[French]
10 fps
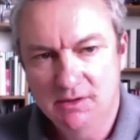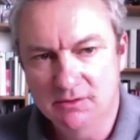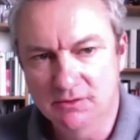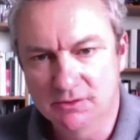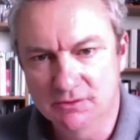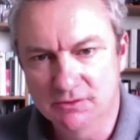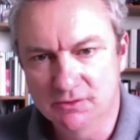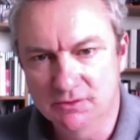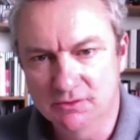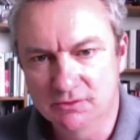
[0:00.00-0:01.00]
de,
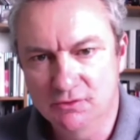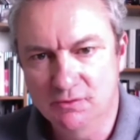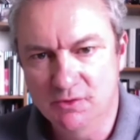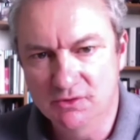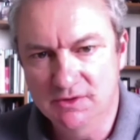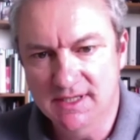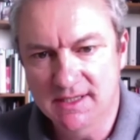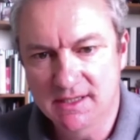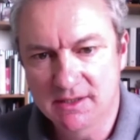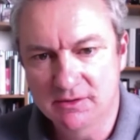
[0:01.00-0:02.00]
de, de communautés